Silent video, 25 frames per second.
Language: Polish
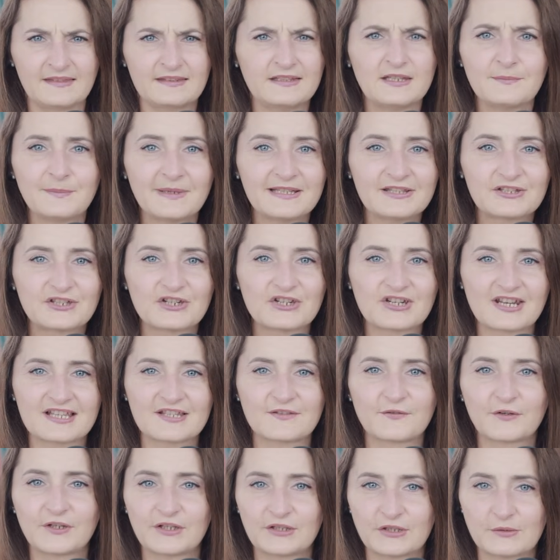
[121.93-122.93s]
Nie patrzysz
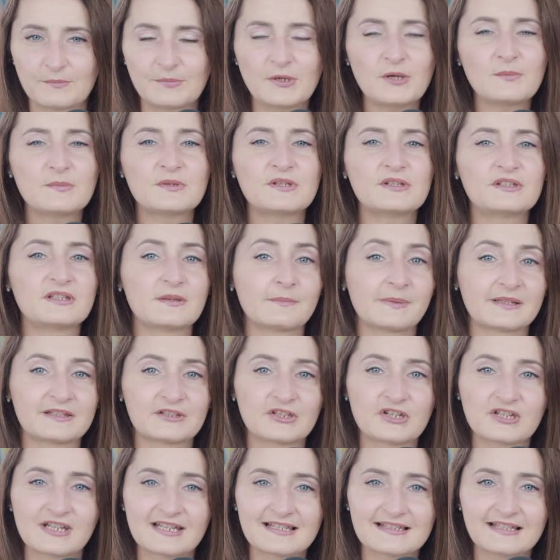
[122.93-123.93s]
na swoje dyplomy, nie
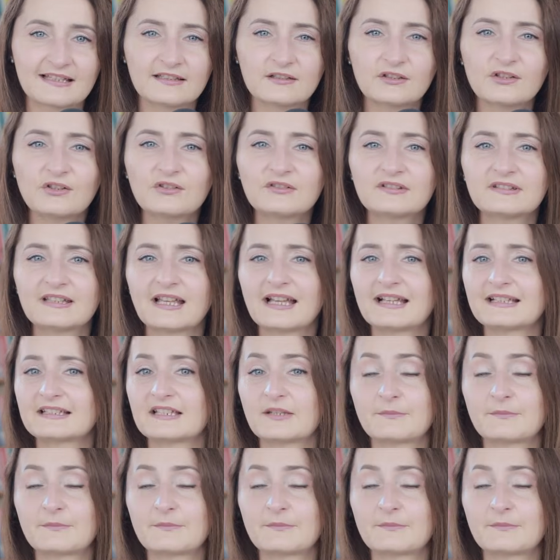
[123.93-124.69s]
patrzysz na stan konta,